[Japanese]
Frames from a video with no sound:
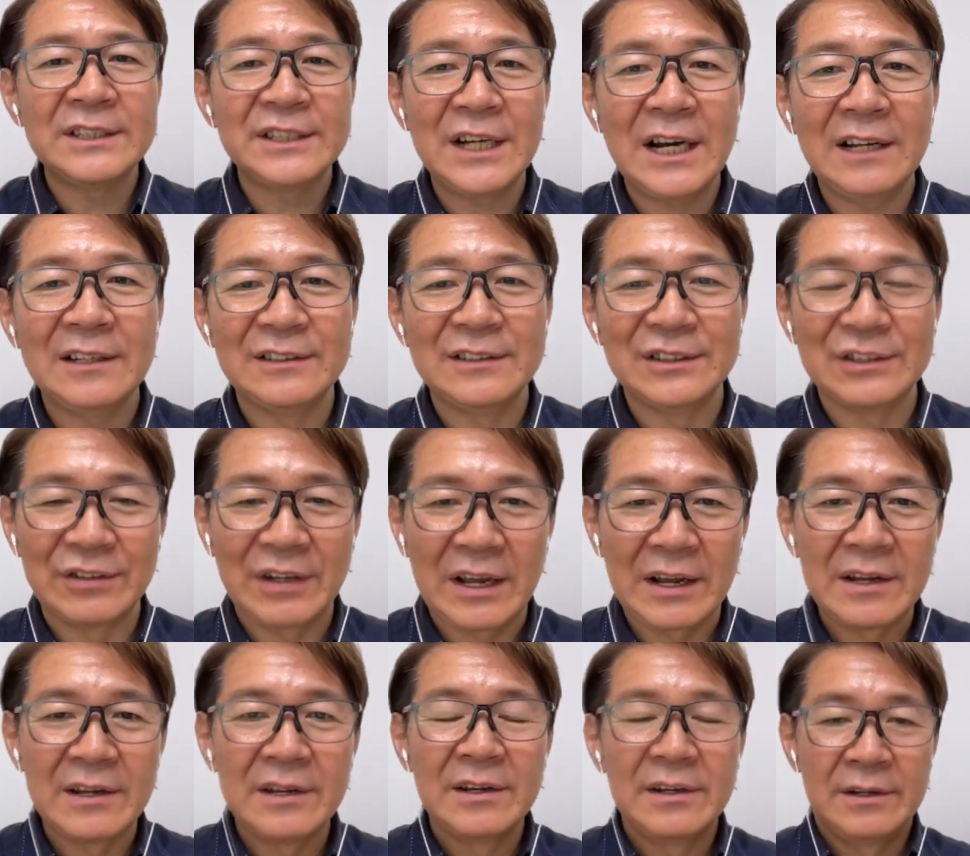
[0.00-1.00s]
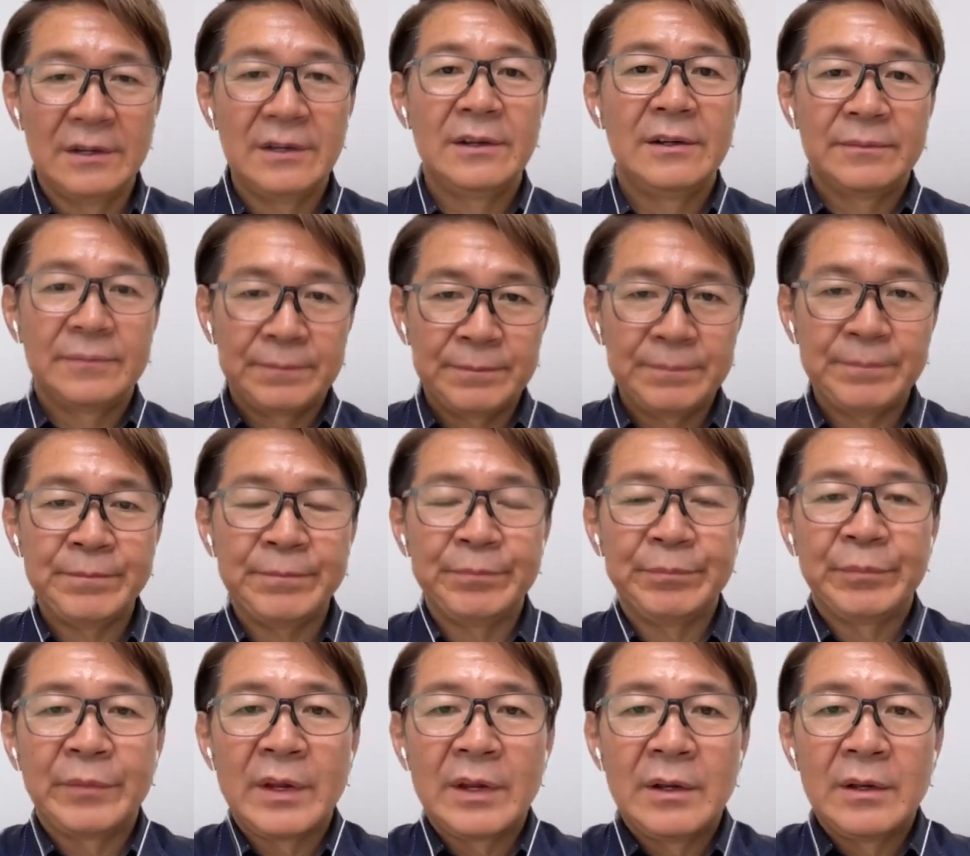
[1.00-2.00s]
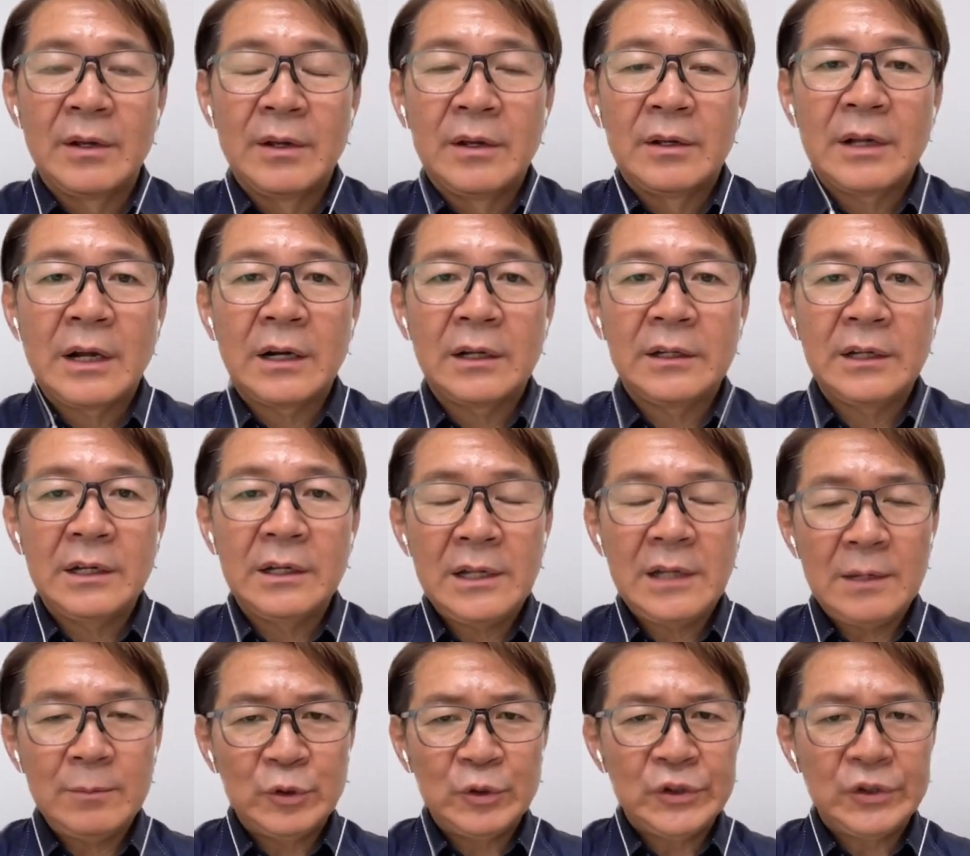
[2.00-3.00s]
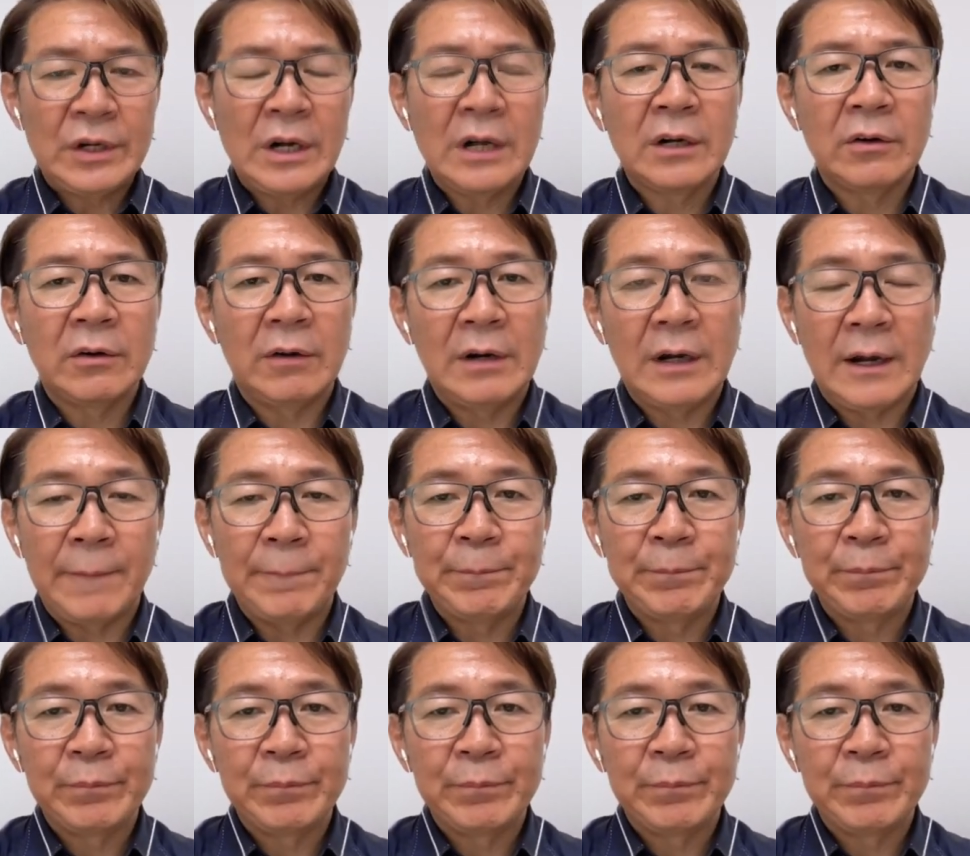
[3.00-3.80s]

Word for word: ないんですよねうんだから低タイプの人なんかは